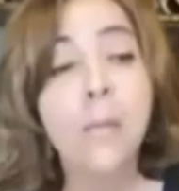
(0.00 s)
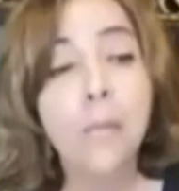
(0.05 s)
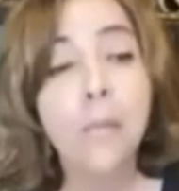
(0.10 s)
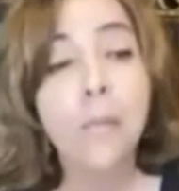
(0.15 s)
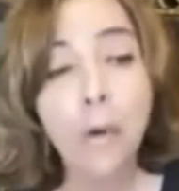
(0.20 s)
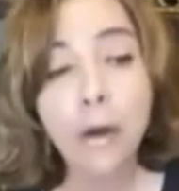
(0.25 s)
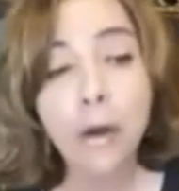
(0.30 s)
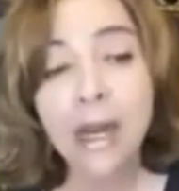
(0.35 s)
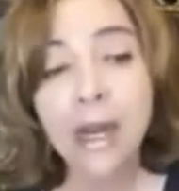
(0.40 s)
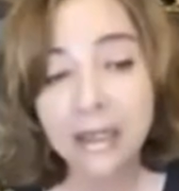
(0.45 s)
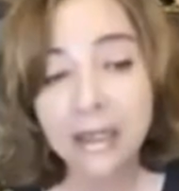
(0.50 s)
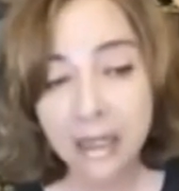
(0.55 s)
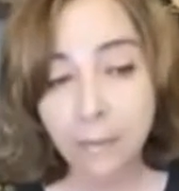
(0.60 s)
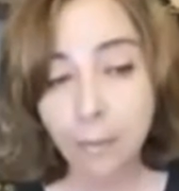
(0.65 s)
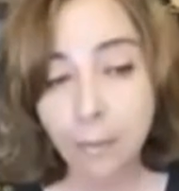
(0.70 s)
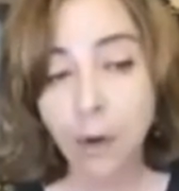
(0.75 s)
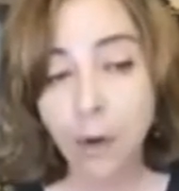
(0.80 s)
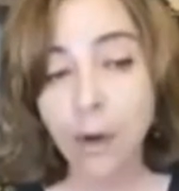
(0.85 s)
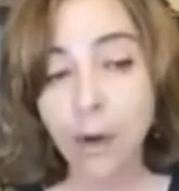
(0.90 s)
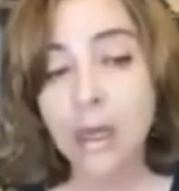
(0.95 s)
por el
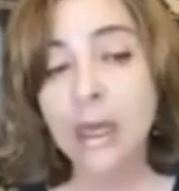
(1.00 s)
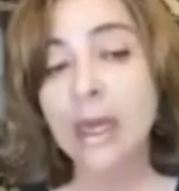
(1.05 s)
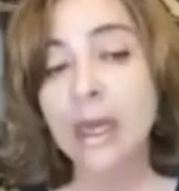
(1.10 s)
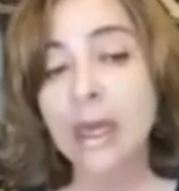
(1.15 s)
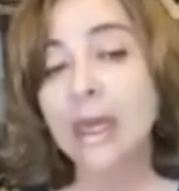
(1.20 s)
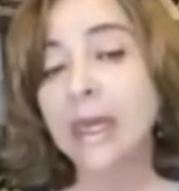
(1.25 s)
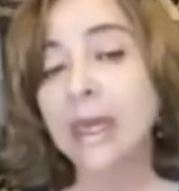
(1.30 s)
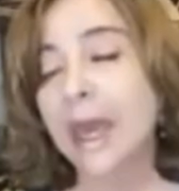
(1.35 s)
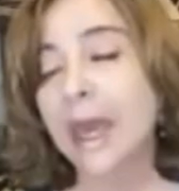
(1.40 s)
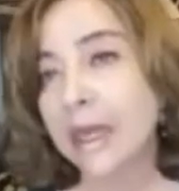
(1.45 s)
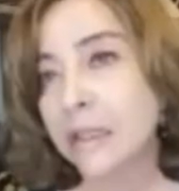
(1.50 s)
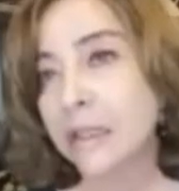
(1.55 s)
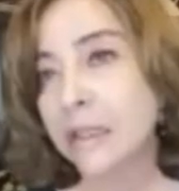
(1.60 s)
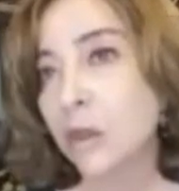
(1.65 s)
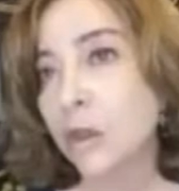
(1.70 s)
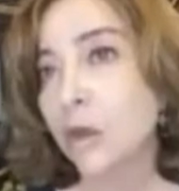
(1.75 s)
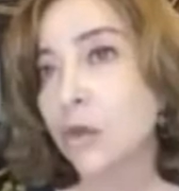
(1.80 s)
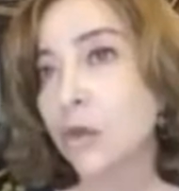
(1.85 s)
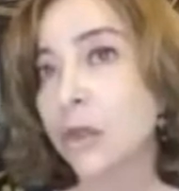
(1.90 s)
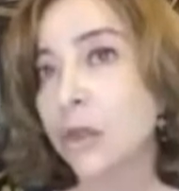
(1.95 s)
tiempo que
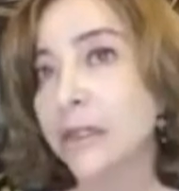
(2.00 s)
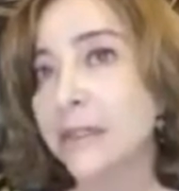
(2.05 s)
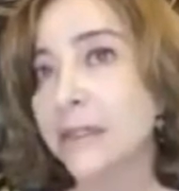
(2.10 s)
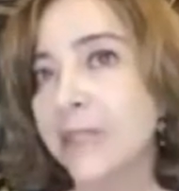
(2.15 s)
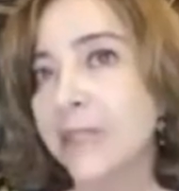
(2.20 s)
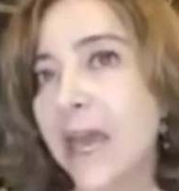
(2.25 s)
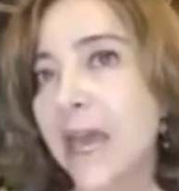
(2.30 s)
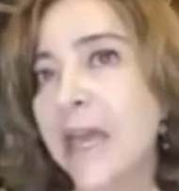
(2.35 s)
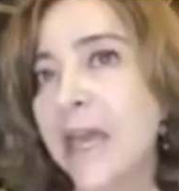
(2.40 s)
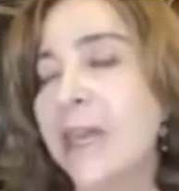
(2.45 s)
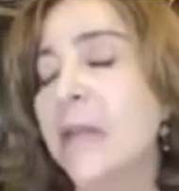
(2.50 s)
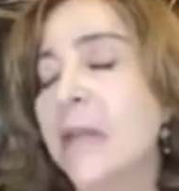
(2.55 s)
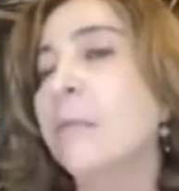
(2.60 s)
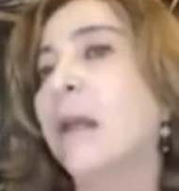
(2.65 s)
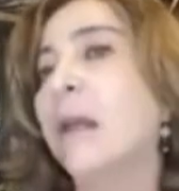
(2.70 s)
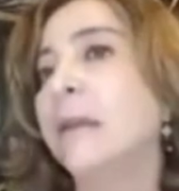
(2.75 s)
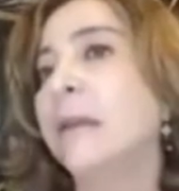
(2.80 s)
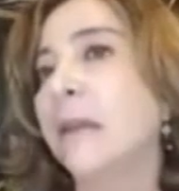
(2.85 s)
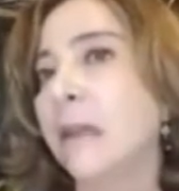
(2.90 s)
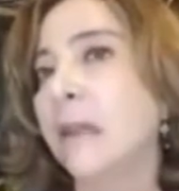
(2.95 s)
estos se hayan
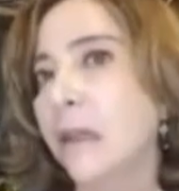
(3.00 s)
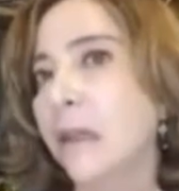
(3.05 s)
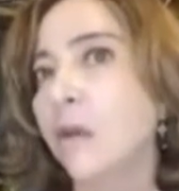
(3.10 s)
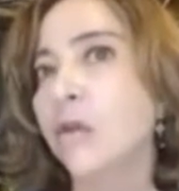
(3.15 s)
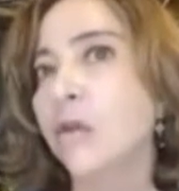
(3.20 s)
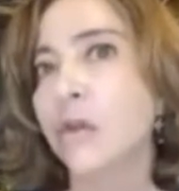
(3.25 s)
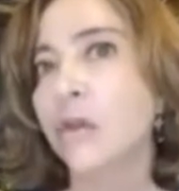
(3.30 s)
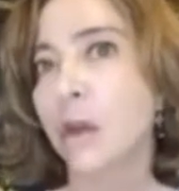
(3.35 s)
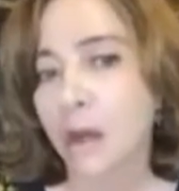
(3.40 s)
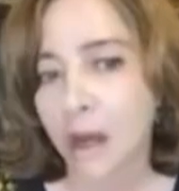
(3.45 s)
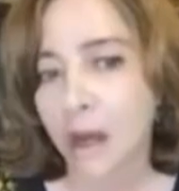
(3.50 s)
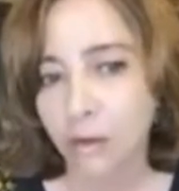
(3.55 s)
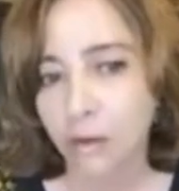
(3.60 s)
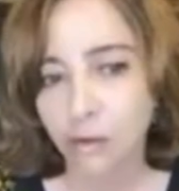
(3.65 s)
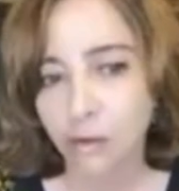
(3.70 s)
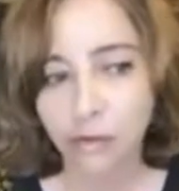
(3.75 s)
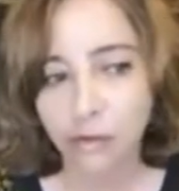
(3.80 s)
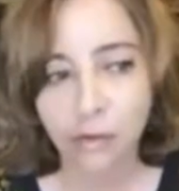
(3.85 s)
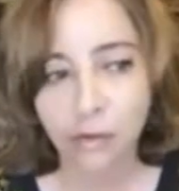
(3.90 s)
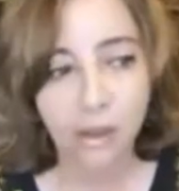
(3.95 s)
mantenido
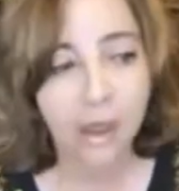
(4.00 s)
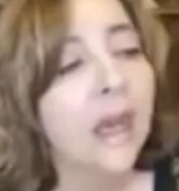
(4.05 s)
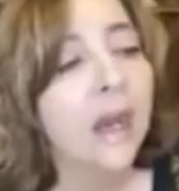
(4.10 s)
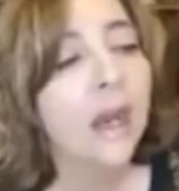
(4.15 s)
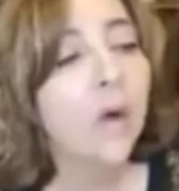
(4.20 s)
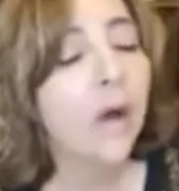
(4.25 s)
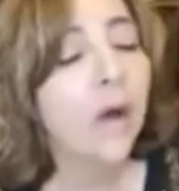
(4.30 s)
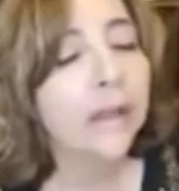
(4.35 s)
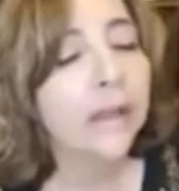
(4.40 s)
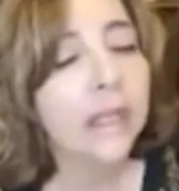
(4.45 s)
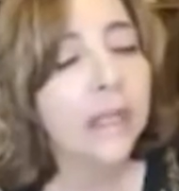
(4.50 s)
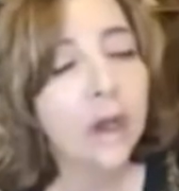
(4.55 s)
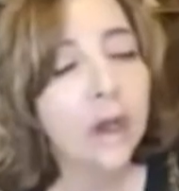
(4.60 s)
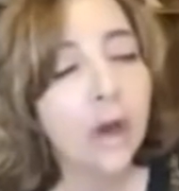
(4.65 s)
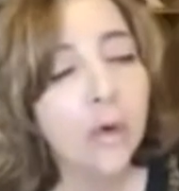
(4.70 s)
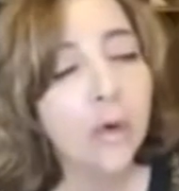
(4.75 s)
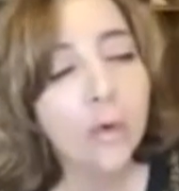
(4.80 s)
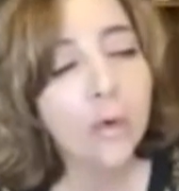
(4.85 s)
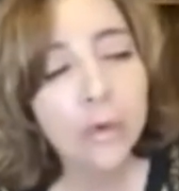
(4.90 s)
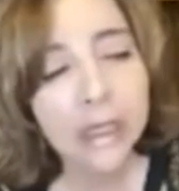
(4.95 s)
cerrados. Lo
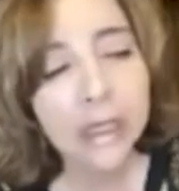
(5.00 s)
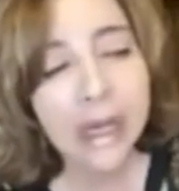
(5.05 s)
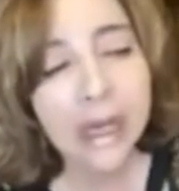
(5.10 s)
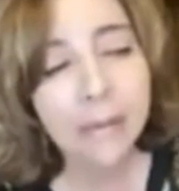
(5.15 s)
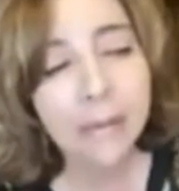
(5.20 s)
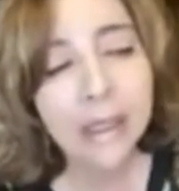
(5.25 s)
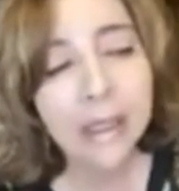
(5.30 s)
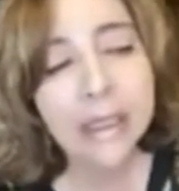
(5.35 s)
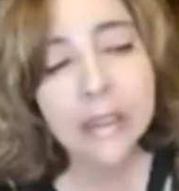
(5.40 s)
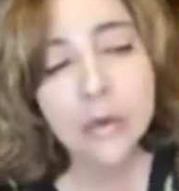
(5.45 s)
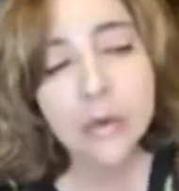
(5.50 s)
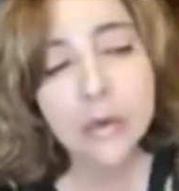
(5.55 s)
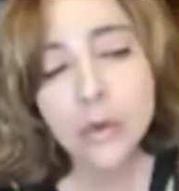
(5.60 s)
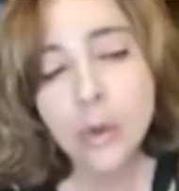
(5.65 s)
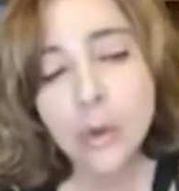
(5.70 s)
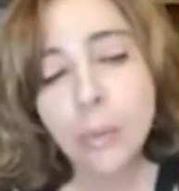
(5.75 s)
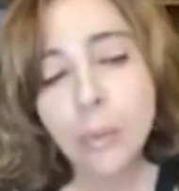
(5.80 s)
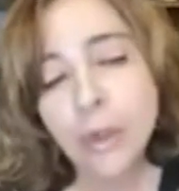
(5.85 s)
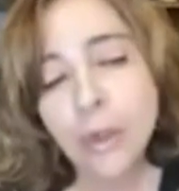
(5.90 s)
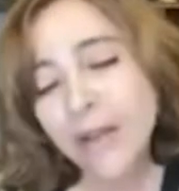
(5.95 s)
anterior únicamente es
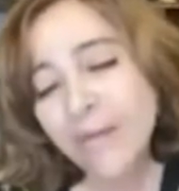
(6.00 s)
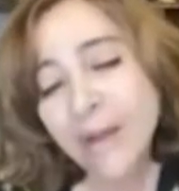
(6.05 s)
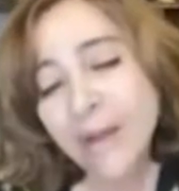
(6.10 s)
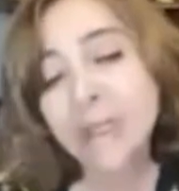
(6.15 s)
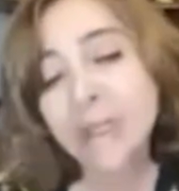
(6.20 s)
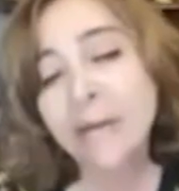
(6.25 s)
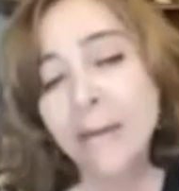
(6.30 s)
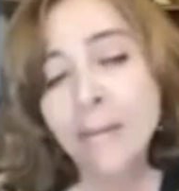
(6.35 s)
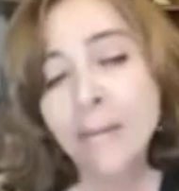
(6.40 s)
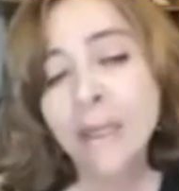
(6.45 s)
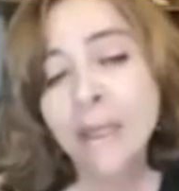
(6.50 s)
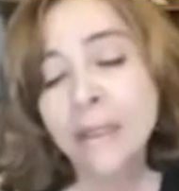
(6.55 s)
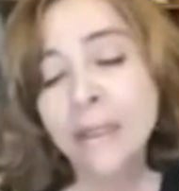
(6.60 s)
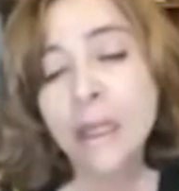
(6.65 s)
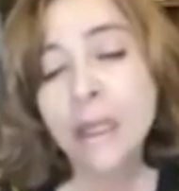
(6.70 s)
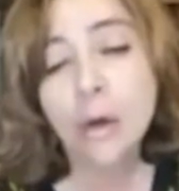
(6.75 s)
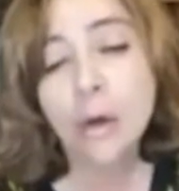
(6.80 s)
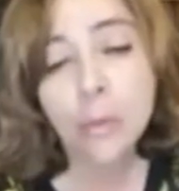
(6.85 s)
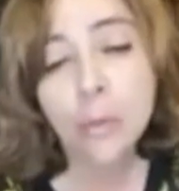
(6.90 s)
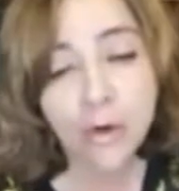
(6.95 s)
justo porque efectivamente
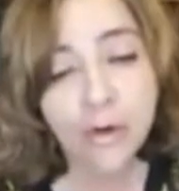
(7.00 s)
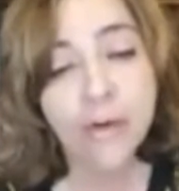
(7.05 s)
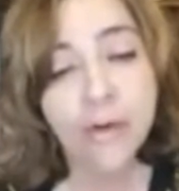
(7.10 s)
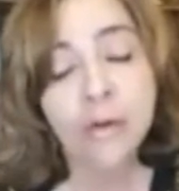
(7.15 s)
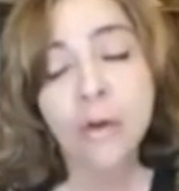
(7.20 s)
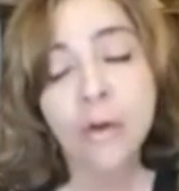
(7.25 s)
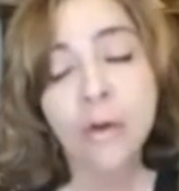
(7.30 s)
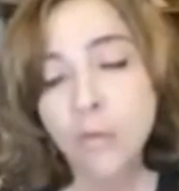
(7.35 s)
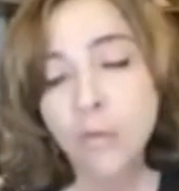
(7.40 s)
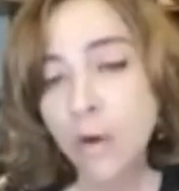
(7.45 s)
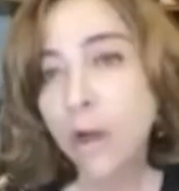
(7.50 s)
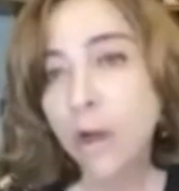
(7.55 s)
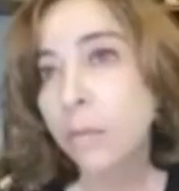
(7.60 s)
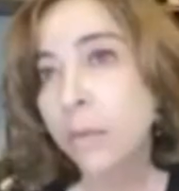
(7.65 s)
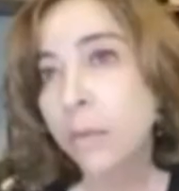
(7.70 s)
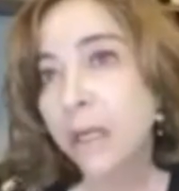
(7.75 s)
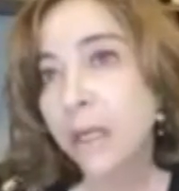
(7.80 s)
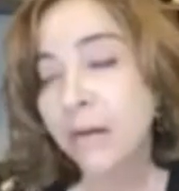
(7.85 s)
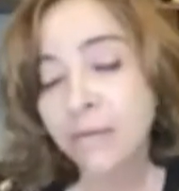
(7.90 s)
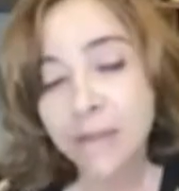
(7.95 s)
no, no fueron
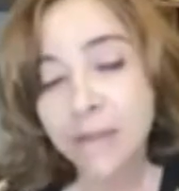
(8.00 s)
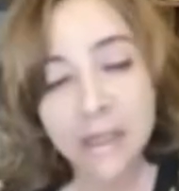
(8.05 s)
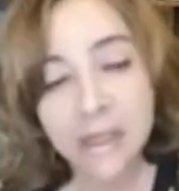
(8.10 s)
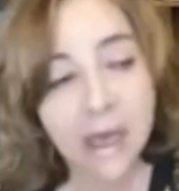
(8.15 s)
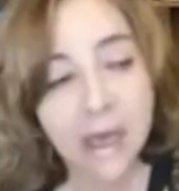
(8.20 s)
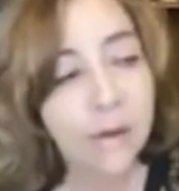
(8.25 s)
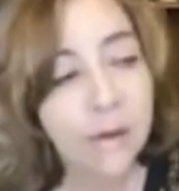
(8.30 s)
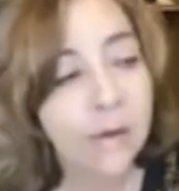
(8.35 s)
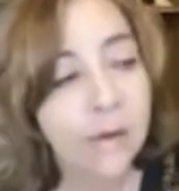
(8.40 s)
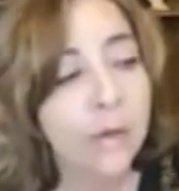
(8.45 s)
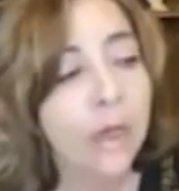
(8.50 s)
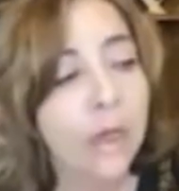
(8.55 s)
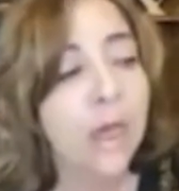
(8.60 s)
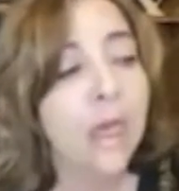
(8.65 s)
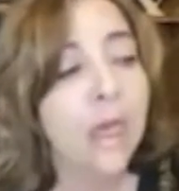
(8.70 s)
beneficiados